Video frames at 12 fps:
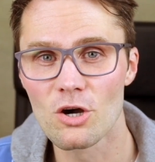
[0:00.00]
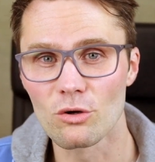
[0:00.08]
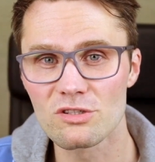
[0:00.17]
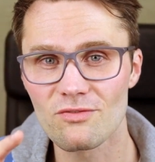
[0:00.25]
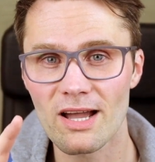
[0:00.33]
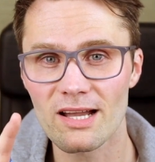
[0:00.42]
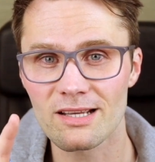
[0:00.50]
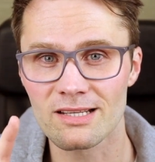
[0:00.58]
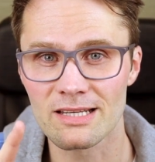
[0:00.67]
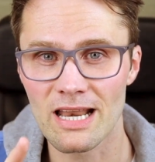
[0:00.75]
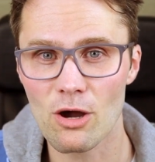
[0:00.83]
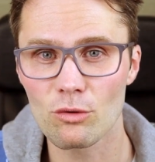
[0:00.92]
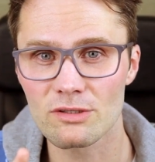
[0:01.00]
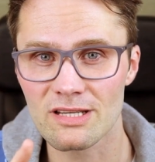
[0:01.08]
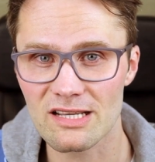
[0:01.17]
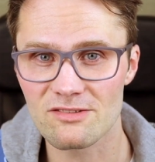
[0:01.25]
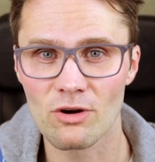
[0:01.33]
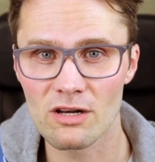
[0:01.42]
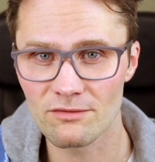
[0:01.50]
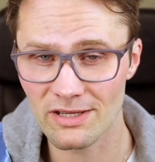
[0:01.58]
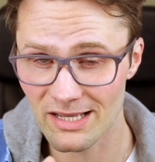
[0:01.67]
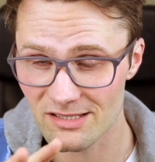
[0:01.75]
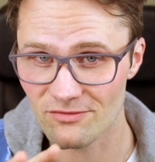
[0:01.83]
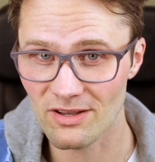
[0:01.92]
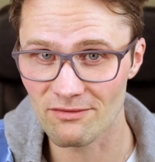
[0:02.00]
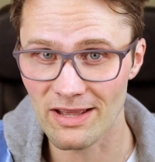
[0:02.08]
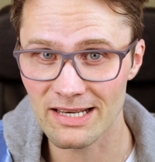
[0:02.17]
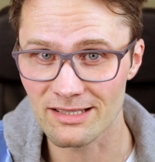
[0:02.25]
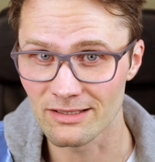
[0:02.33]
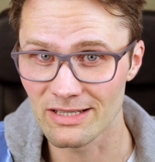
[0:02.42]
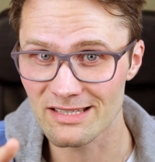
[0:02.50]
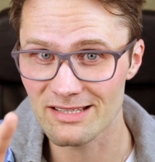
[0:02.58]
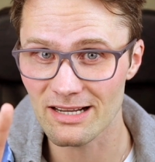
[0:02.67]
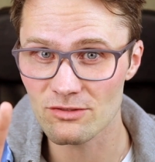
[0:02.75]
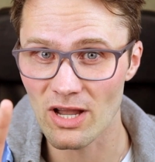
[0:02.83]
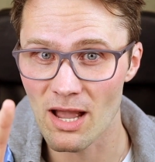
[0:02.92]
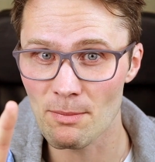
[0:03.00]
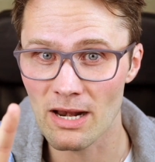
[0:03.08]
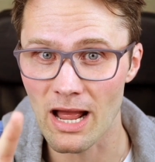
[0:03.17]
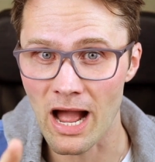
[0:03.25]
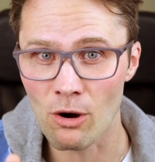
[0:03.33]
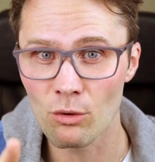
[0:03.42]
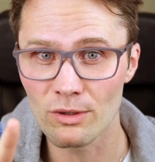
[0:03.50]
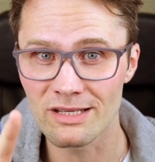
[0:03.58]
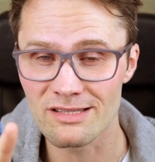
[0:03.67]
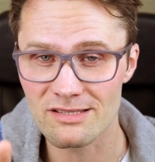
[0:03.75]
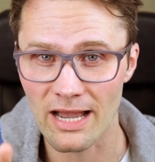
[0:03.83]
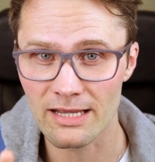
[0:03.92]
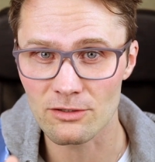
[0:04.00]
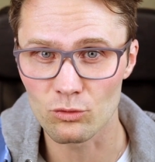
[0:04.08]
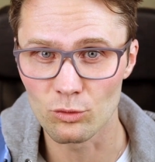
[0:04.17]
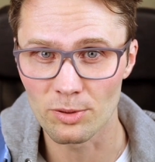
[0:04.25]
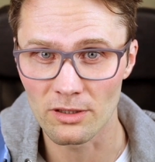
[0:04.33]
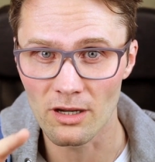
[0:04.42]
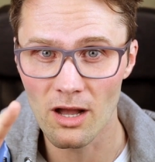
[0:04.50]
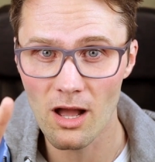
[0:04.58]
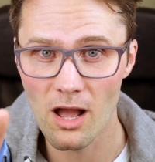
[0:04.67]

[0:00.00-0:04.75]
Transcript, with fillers: Und zwar genau das wollen wir jetzt verwenden. Jetzt sagst du einmal Au in Zeitlupe.